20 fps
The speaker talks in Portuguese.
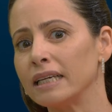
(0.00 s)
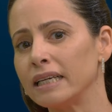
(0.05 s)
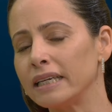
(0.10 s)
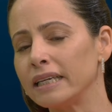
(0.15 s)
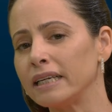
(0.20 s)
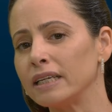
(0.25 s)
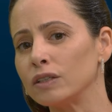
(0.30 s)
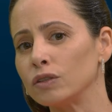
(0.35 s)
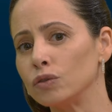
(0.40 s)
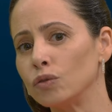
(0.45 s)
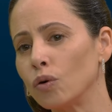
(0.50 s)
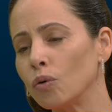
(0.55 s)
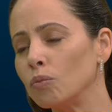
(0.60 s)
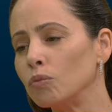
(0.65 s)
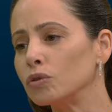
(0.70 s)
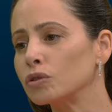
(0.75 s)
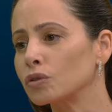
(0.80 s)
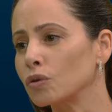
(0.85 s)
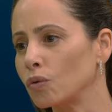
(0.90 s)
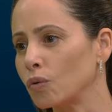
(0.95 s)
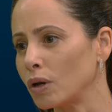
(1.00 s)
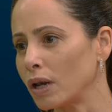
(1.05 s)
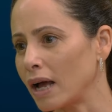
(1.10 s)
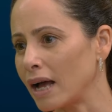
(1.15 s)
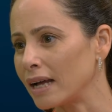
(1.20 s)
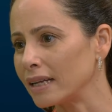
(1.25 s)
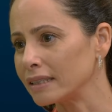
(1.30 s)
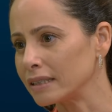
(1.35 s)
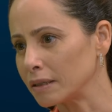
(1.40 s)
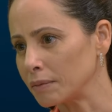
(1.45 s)
e dor
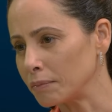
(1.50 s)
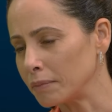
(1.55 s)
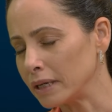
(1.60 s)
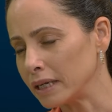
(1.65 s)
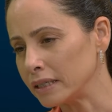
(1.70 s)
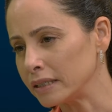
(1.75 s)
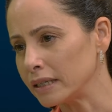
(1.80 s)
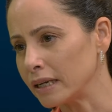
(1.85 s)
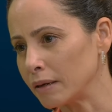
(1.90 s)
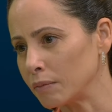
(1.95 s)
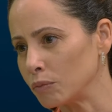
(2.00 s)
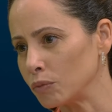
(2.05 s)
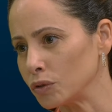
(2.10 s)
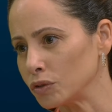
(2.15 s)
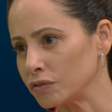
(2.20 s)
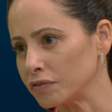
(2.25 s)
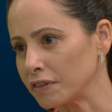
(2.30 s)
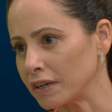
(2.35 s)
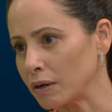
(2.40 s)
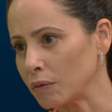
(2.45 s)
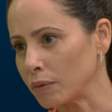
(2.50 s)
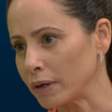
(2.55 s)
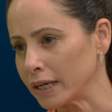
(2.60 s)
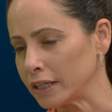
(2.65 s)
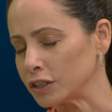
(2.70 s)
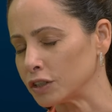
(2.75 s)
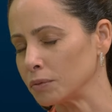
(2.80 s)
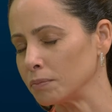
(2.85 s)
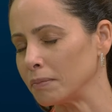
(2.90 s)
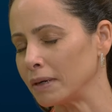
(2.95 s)
muscular também é muito
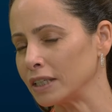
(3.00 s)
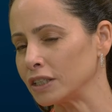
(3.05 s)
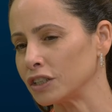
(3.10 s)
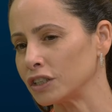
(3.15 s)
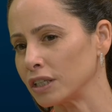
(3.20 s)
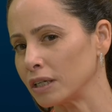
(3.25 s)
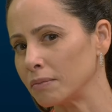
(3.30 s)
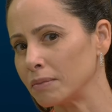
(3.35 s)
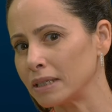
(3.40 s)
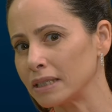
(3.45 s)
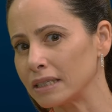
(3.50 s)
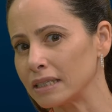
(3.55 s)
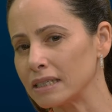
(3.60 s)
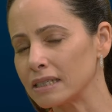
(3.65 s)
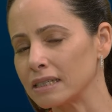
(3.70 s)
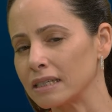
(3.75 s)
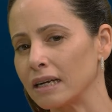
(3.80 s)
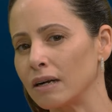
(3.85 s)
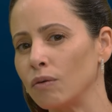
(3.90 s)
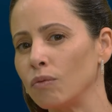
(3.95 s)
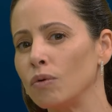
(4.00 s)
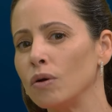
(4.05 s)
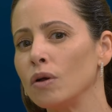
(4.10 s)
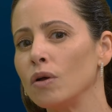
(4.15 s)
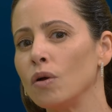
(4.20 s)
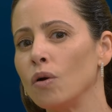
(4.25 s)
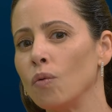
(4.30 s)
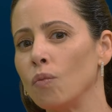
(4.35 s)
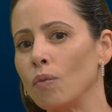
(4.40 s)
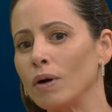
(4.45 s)
frequente. Mas chama atenção
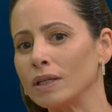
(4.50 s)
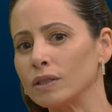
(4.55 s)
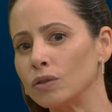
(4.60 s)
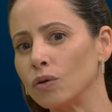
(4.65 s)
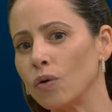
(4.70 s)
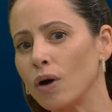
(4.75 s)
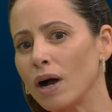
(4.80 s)
uma dor